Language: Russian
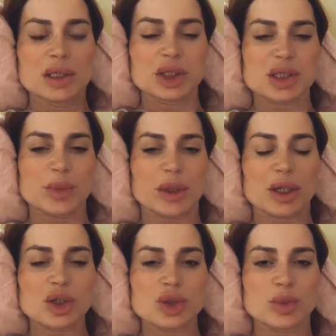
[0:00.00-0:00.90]
Сейчас
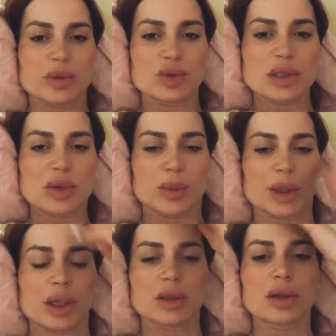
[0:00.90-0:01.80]
покрашусь, приведу себя в
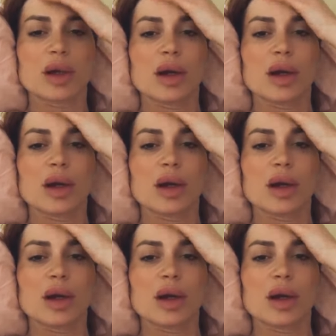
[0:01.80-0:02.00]
порядок.